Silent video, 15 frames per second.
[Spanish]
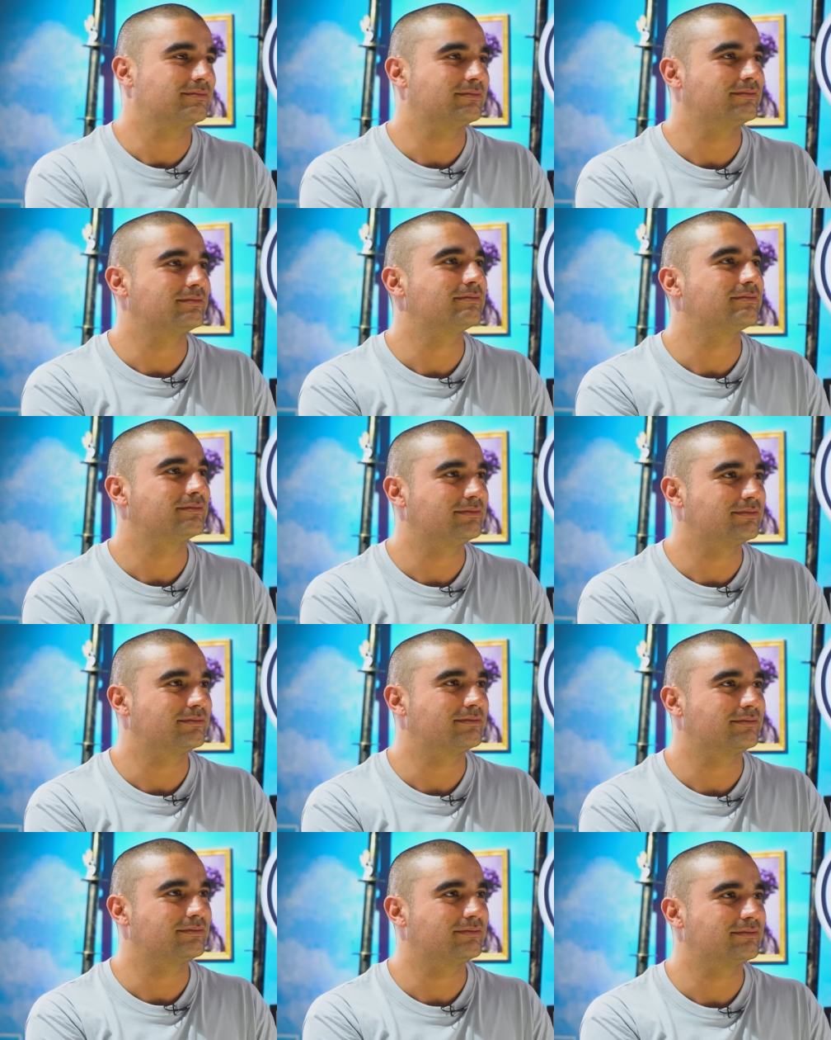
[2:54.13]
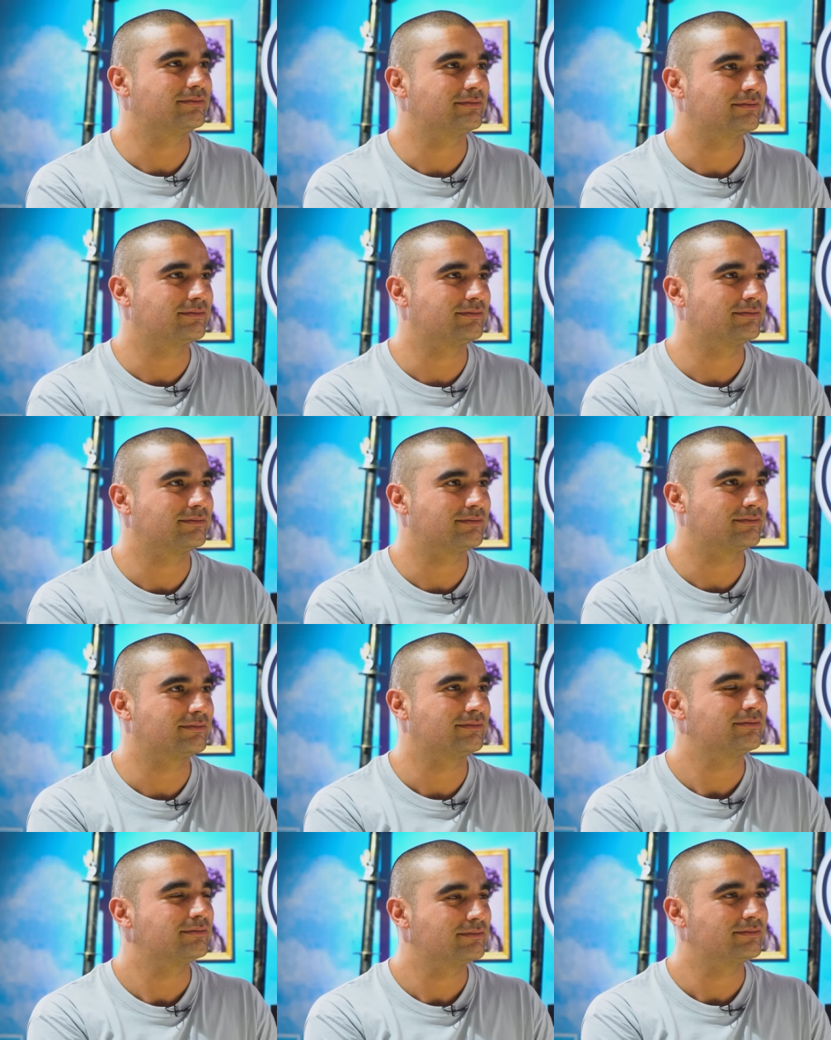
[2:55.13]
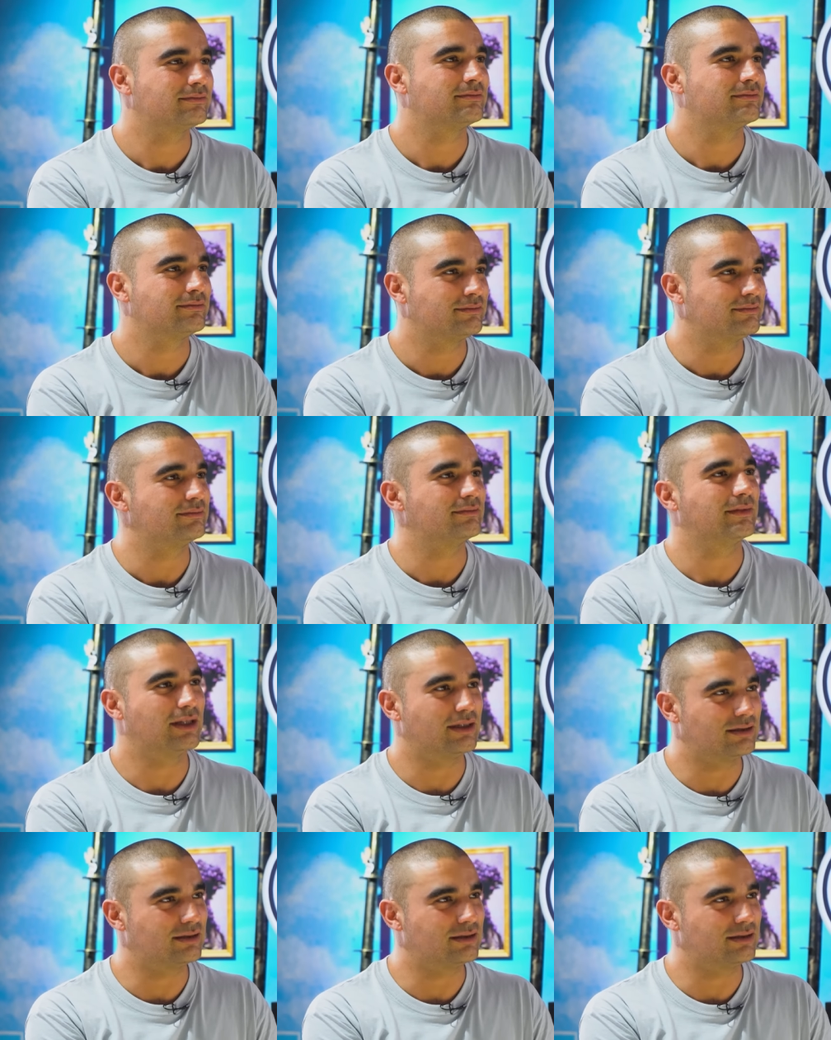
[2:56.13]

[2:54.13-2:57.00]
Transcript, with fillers: plantas que funcionan independiente del ciclo de la luz.